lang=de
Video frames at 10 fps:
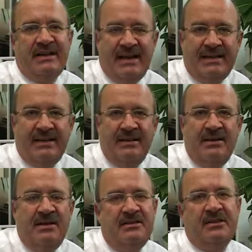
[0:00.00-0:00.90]
erreichen,
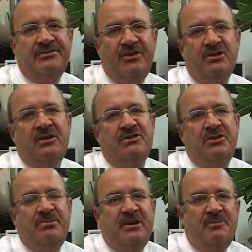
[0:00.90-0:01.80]
dass das Volk
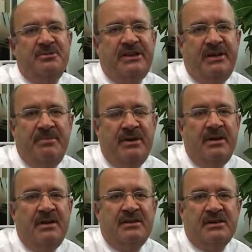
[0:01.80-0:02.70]
darüber abstimmen
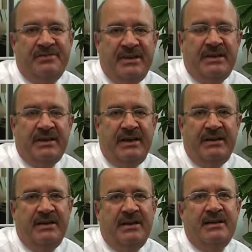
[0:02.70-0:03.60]
kann, dass
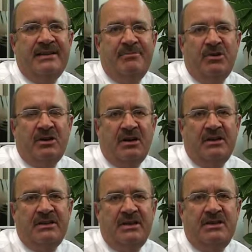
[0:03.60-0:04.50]
weiterhin
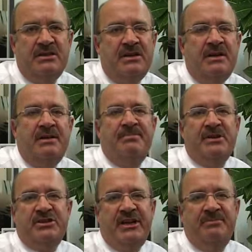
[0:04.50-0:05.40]
demokratisch
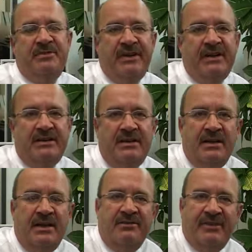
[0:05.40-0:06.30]
bestimmt wird,
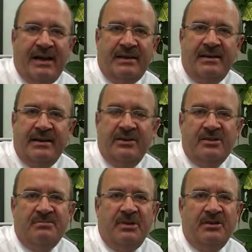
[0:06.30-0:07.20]
wer in
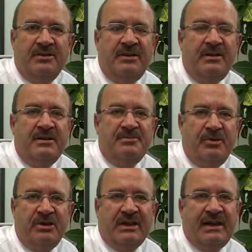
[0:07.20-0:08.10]
unserem Land das
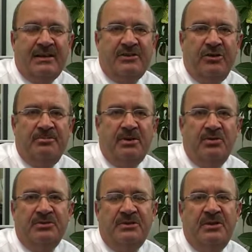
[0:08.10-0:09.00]
Bürgerrecht
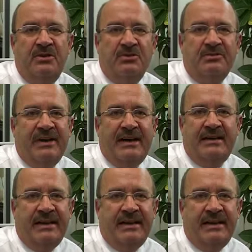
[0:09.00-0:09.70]
bekommt und wer